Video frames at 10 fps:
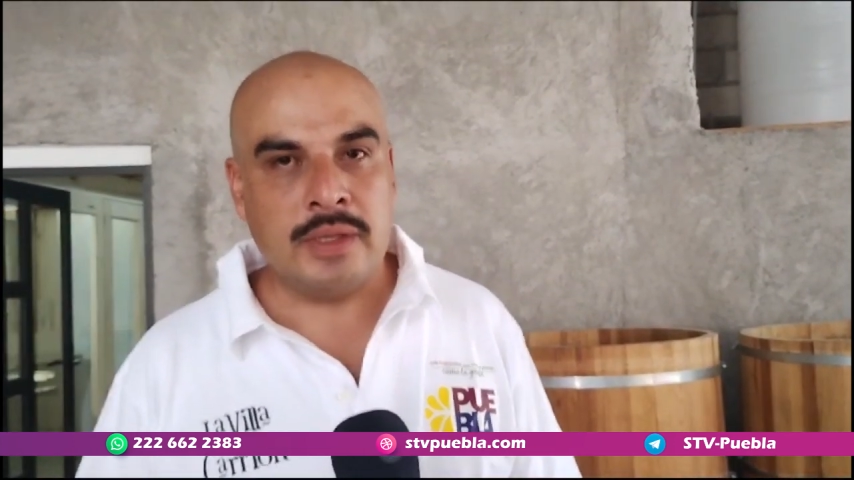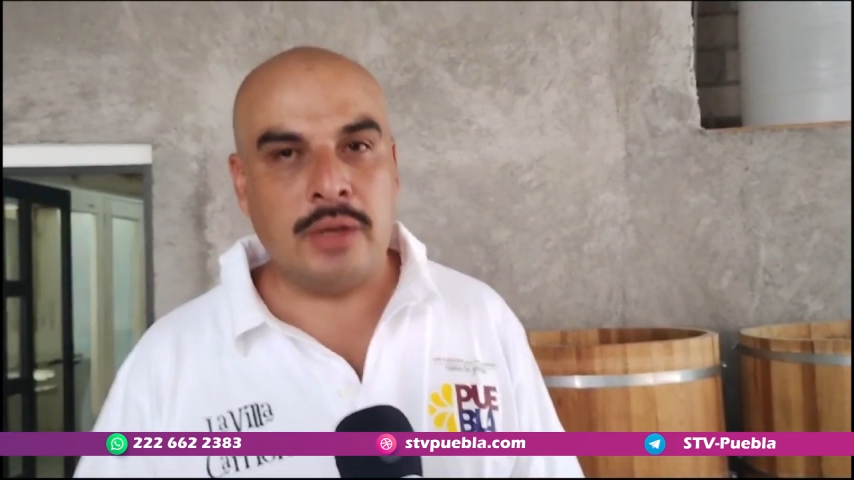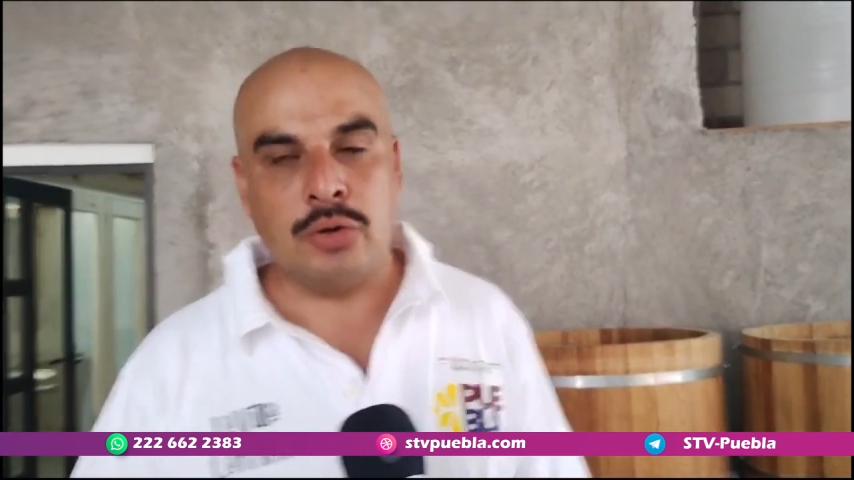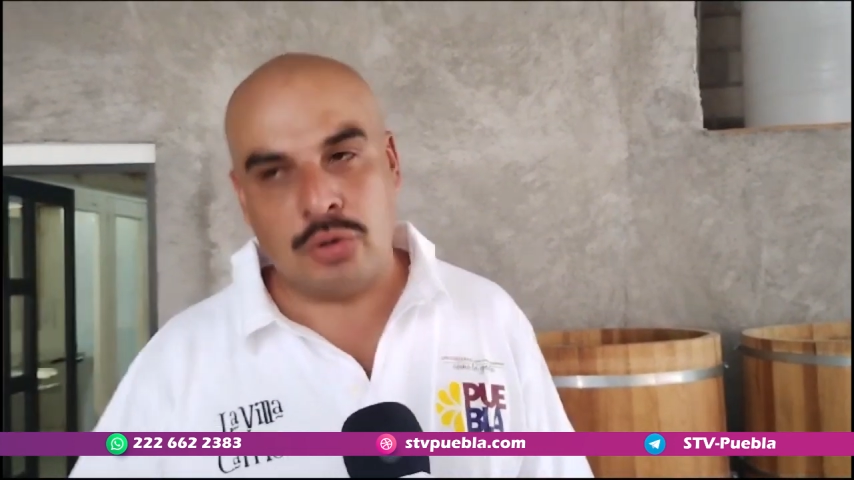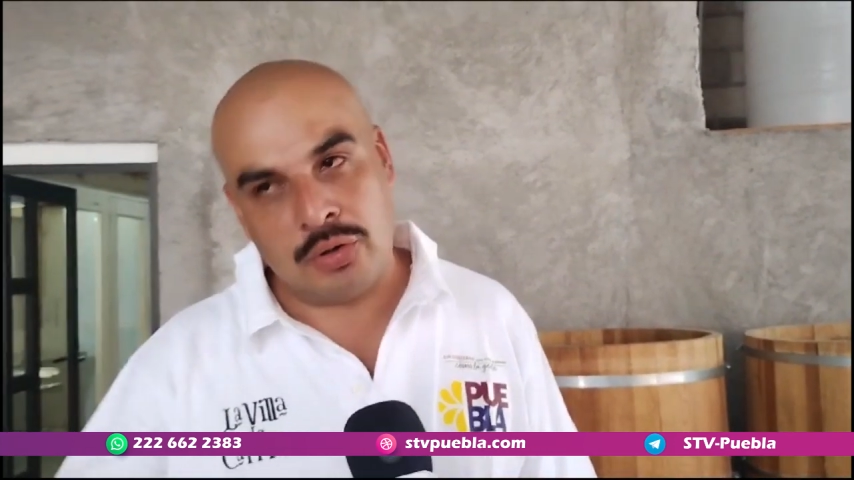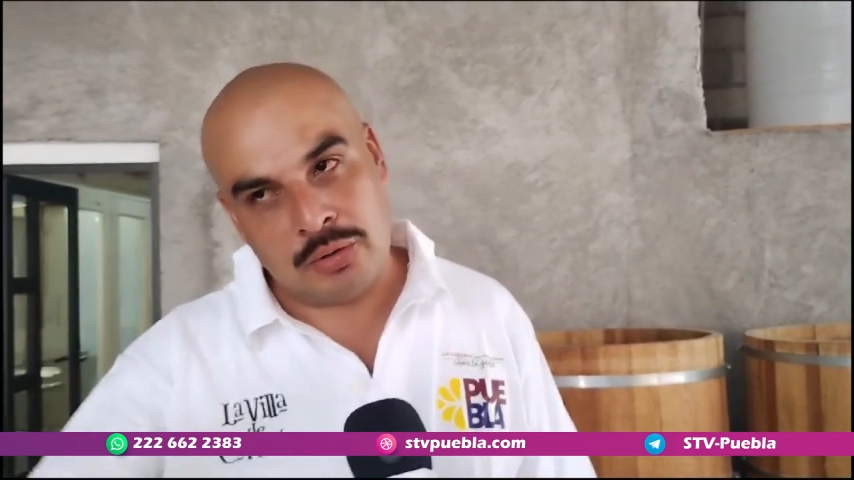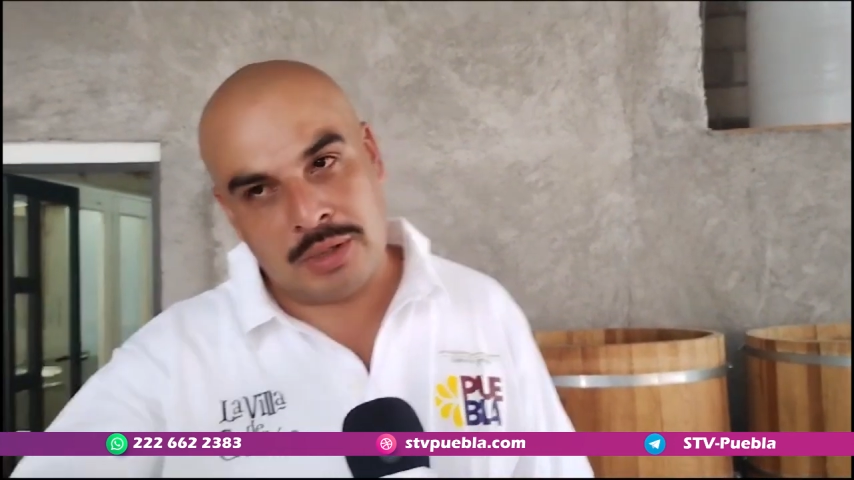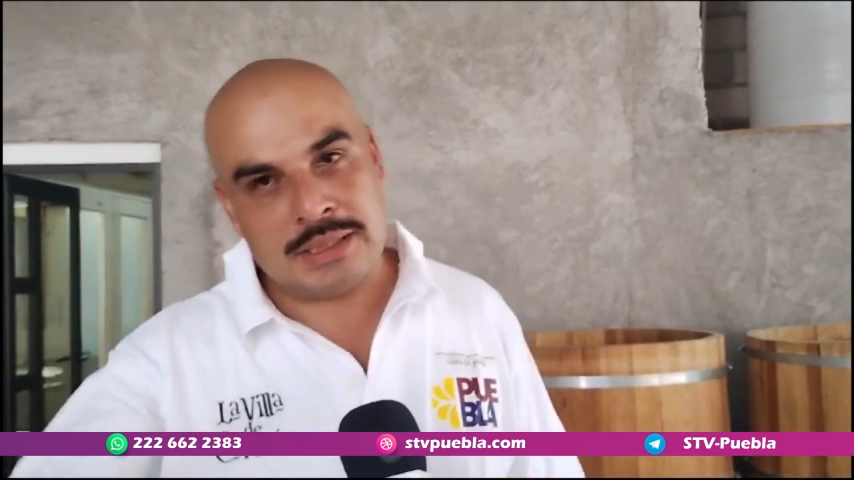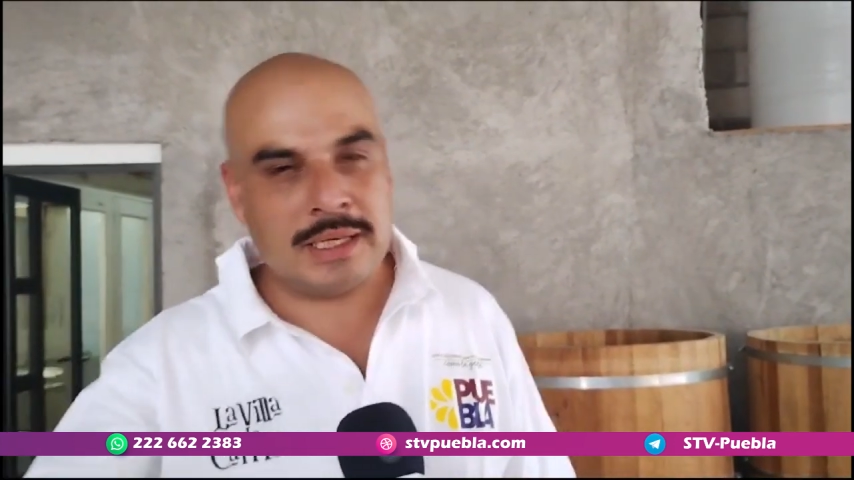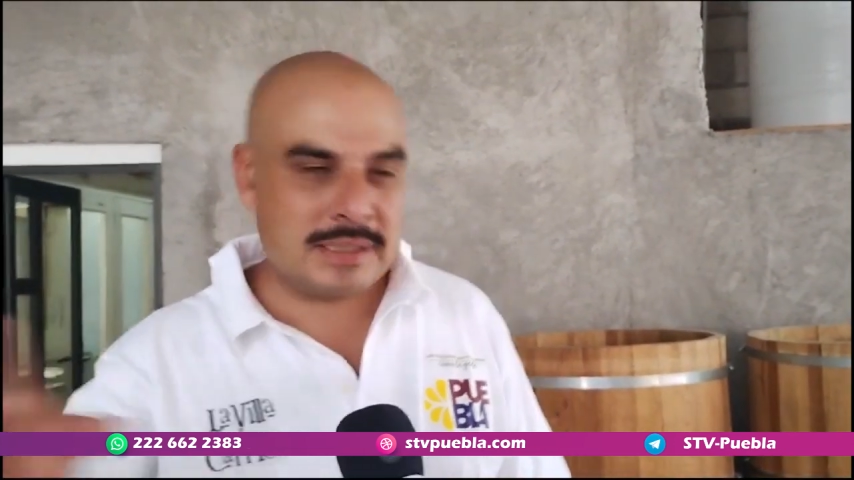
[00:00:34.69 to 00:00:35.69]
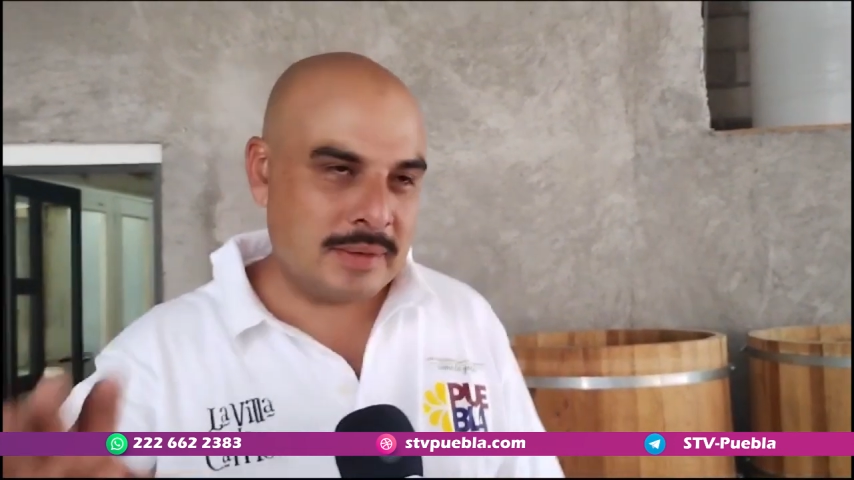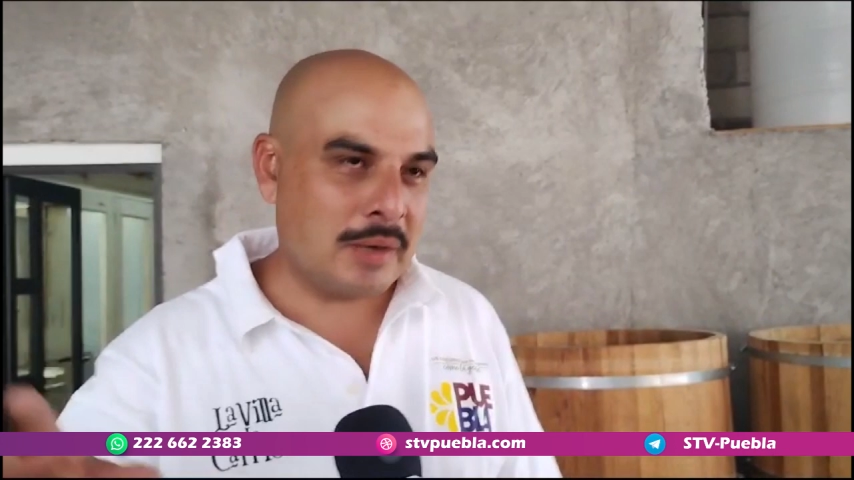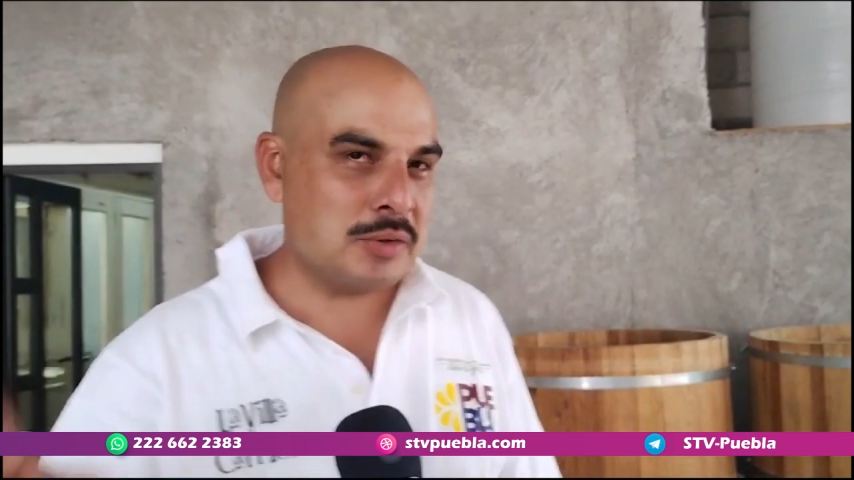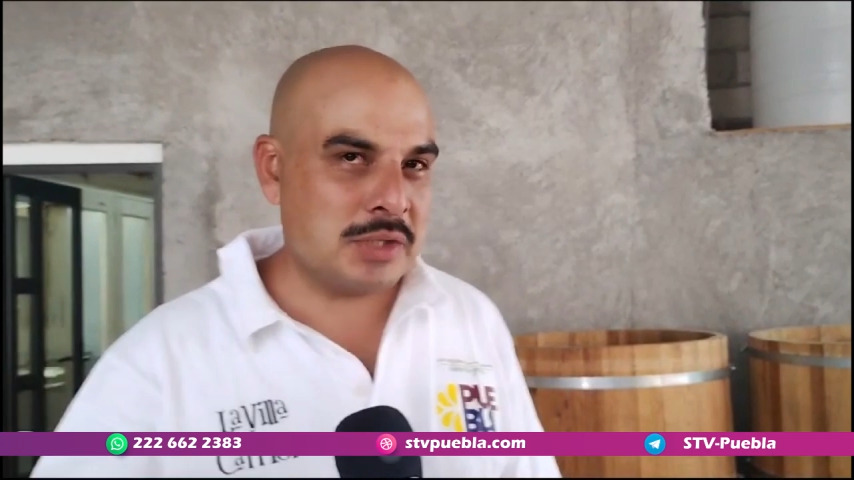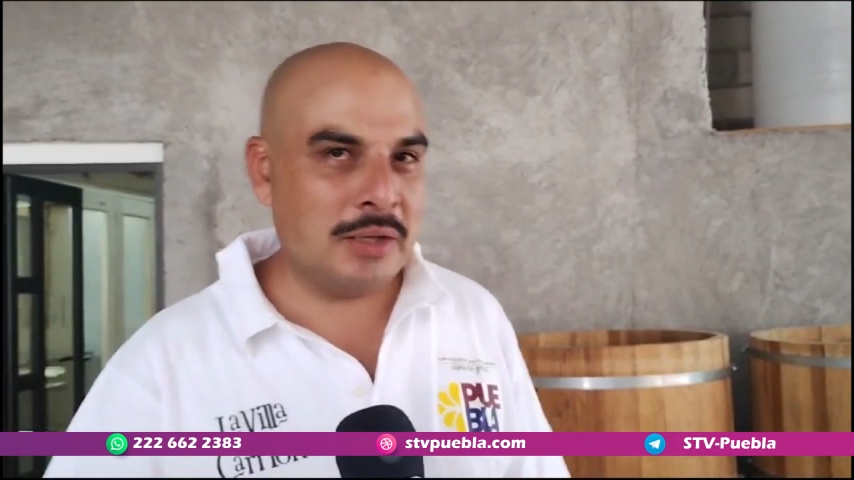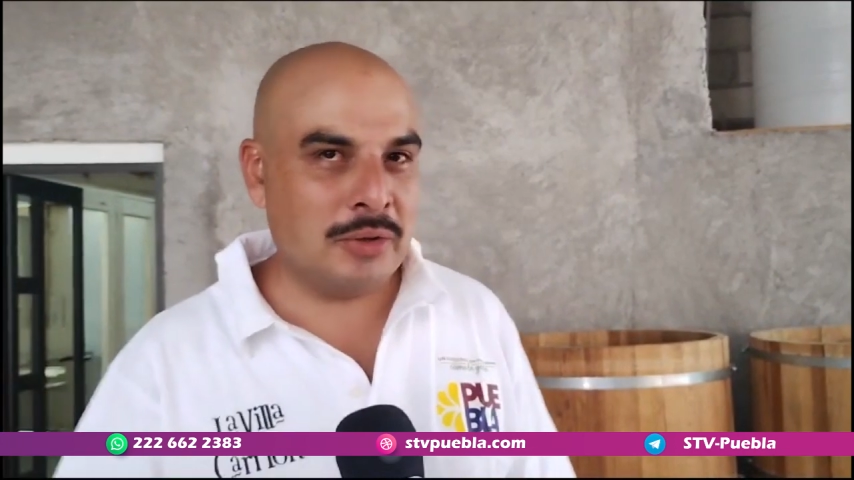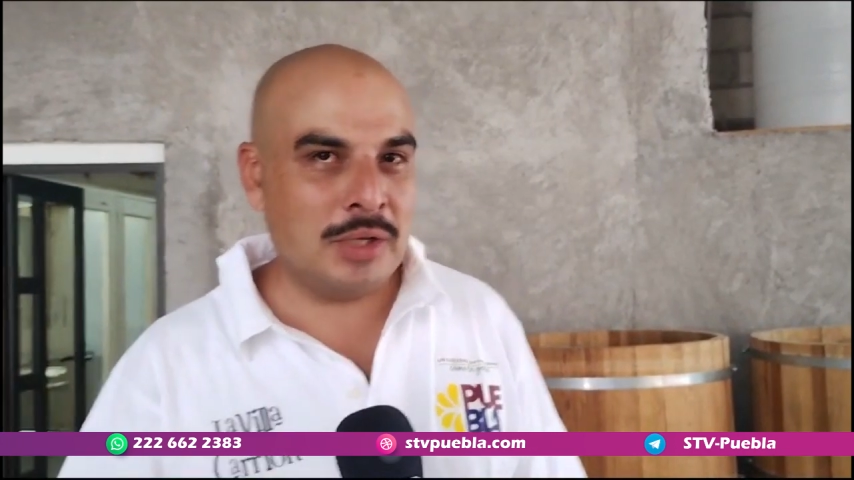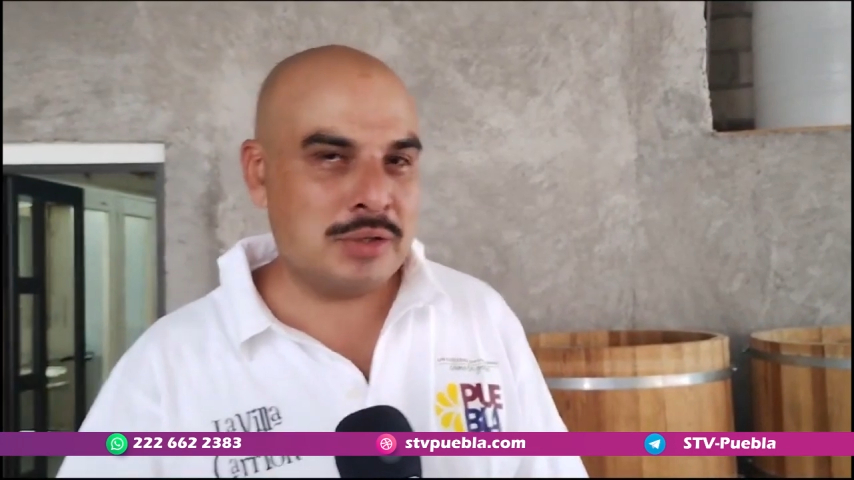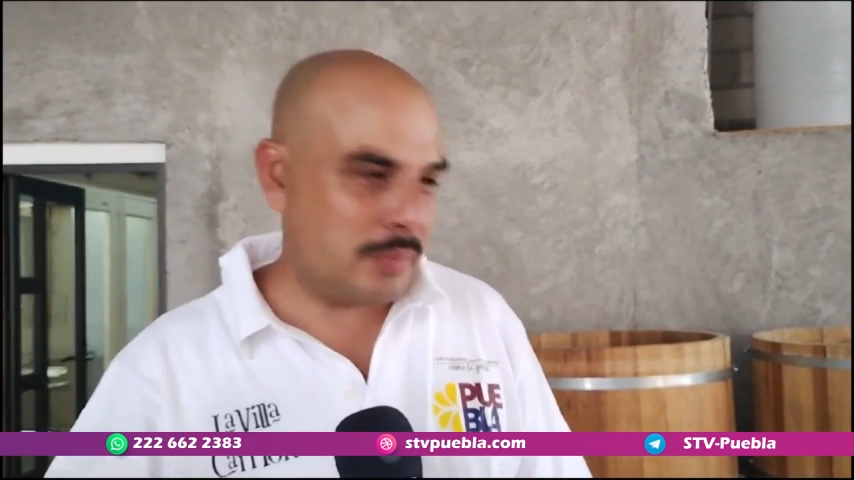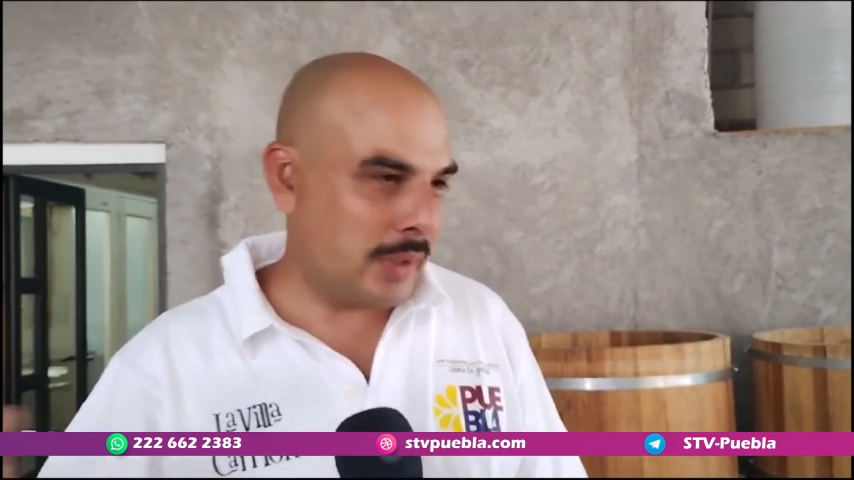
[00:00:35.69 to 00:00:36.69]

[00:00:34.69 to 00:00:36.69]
Digo, no, no es el que se va a cocer y todo eso,